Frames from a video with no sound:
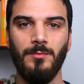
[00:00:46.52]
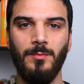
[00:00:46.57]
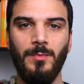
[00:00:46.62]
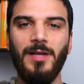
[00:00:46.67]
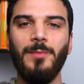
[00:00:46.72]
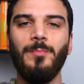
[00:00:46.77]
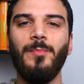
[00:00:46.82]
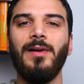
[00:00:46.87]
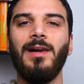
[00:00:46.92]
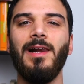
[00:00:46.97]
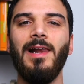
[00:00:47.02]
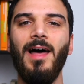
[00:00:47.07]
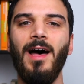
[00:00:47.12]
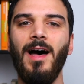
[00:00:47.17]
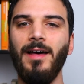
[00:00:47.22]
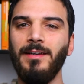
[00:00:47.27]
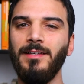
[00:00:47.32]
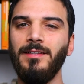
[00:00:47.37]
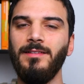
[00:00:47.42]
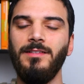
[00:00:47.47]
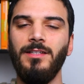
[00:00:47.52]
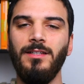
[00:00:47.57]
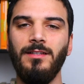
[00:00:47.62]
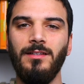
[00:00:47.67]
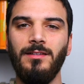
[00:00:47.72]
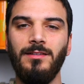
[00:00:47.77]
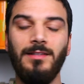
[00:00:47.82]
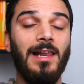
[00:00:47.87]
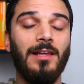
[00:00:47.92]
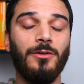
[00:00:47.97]
Per parlare
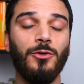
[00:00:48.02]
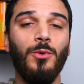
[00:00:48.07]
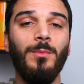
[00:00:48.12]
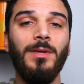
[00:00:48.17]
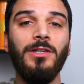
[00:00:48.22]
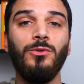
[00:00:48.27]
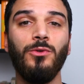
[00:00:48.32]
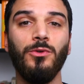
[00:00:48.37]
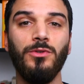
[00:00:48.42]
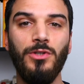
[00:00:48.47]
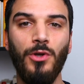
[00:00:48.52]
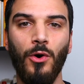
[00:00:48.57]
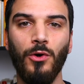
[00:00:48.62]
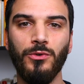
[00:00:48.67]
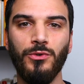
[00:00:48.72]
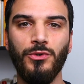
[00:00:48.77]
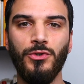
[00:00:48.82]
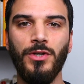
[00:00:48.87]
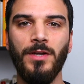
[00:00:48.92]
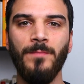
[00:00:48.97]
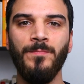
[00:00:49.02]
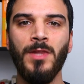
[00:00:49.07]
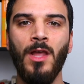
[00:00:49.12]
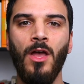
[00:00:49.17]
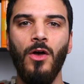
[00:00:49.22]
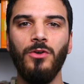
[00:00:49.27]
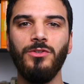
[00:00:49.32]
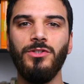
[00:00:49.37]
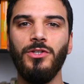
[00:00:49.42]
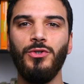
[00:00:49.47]
di, dell'argomento di oggi
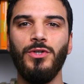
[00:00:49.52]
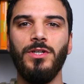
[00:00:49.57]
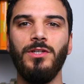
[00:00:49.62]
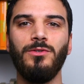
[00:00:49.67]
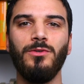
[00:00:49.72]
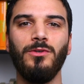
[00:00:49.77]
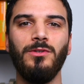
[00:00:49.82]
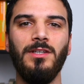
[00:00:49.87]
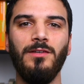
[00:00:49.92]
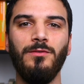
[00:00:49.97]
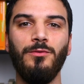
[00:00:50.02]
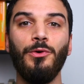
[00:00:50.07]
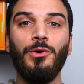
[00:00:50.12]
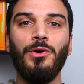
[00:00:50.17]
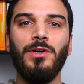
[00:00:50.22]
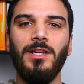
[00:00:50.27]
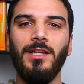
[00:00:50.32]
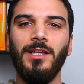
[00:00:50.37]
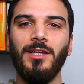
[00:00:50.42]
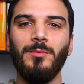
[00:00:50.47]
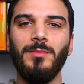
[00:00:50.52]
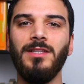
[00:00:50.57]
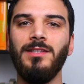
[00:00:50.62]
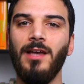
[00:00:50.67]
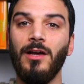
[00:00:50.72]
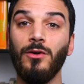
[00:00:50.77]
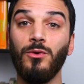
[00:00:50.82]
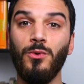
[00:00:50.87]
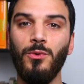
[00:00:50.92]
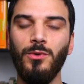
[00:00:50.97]
ho deciso di fornirmi di
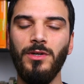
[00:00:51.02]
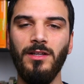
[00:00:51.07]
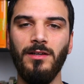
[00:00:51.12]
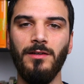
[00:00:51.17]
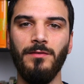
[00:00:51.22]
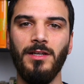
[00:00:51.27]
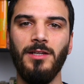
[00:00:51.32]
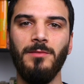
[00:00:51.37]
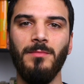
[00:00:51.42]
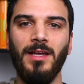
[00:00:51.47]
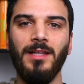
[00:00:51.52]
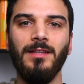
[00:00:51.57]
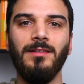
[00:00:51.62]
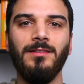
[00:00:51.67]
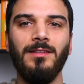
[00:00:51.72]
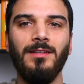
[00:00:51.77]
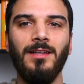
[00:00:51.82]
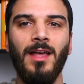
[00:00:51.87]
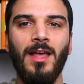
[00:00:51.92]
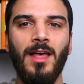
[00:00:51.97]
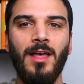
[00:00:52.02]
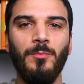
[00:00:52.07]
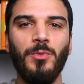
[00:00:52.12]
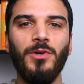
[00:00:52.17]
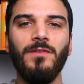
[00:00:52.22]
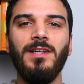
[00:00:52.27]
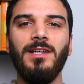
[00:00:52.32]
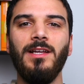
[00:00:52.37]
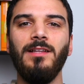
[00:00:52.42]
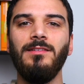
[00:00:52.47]
alcuni riferimenti
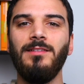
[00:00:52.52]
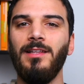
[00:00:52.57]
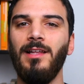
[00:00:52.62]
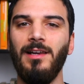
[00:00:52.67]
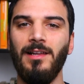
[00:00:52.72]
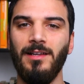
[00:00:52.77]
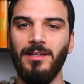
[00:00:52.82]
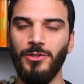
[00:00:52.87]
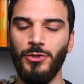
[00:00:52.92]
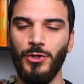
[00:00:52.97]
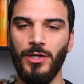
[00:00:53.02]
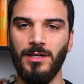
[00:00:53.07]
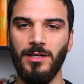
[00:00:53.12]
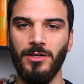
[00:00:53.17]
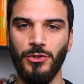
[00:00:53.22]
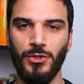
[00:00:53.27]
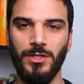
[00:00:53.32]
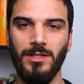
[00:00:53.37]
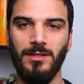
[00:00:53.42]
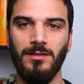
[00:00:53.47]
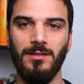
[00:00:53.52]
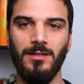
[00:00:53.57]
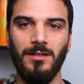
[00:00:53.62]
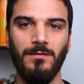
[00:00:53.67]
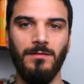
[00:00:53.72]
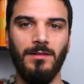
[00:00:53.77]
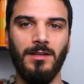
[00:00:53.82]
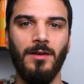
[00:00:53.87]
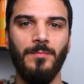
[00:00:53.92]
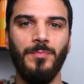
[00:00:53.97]
provenienti dalla ricerca
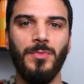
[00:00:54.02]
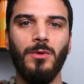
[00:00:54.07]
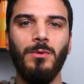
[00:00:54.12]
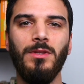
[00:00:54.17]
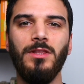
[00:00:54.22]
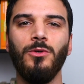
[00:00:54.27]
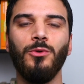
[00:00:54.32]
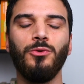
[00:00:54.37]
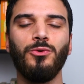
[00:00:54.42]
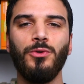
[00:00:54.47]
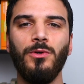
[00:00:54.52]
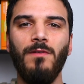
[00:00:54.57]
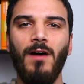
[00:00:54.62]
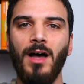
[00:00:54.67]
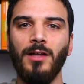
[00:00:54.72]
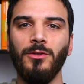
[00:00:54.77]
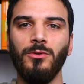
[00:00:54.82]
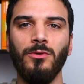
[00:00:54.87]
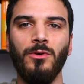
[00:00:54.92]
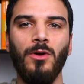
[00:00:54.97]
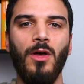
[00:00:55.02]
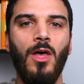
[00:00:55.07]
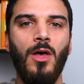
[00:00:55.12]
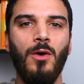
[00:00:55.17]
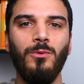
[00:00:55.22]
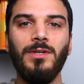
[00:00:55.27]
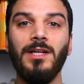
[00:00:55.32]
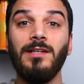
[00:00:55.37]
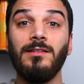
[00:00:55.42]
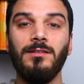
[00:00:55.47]
scientifica. Quindi ho trovato
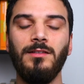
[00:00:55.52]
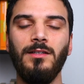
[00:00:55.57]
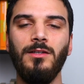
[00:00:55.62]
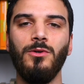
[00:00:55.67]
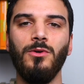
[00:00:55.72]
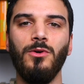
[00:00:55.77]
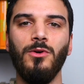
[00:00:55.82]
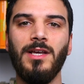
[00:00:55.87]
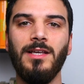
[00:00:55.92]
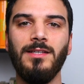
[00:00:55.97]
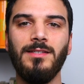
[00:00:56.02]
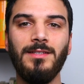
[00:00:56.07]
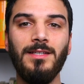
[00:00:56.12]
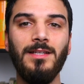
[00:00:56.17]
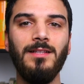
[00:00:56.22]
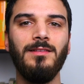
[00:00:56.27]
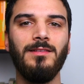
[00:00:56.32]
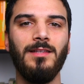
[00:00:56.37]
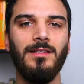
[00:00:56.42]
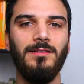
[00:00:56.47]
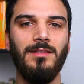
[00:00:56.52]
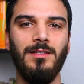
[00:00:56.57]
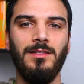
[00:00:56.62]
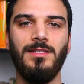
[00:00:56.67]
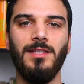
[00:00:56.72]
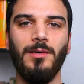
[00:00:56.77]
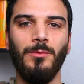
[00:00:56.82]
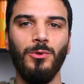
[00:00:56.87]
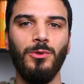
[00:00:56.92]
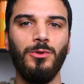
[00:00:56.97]
un articolo che
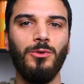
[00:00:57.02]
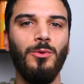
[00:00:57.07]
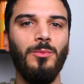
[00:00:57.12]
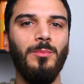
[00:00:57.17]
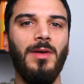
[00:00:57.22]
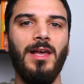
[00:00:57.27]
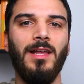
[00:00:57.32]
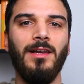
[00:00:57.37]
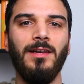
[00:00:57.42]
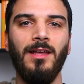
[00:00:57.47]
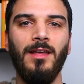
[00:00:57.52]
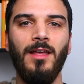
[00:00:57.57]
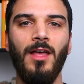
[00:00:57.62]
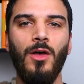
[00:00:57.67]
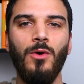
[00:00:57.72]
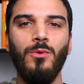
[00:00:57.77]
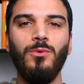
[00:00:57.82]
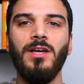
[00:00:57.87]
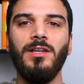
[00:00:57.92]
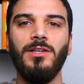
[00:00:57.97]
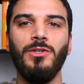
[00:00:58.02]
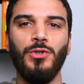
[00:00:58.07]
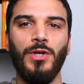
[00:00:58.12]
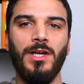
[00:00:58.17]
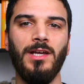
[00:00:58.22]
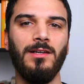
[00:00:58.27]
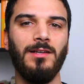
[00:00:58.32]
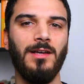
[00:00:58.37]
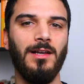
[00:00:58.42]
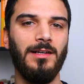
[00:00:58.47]
sintetizza molto bene una
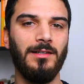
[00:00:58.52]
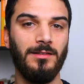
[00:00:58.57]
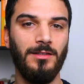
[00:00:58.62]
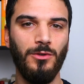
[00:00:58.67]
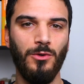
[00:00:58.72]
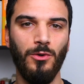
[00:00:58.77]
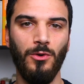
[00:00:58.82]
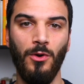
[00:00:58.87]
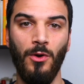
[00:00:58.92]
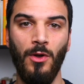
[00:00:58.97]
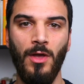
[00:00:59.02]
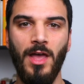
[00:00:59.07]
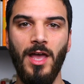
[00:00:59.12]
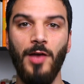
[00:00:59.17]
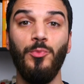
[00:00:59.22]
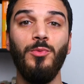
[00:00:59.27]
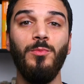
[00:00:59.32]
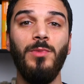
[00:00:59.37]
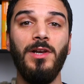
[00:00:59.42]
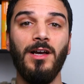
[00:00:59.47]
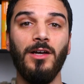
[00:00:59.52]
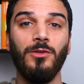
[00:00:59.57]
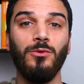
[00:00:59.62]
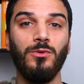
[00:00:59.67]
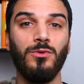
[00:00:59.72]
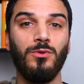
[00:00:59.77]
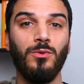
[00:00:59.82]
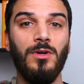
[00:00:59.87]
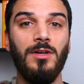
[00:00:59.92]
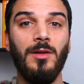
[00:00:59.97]
ricerca. L'articolo è
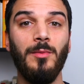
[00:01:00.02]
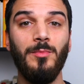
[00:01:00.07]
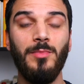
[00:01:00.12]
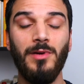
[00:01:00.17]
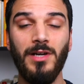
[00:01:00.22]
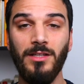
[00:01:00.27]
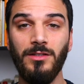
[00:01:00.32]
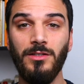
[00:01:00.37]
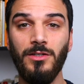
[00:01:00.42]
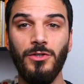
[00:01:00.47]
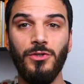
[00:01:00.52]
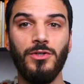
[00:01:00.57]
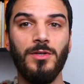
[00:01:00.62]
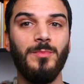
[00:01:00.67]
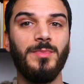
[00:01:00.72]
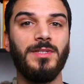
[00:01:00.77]
pubblicato sul British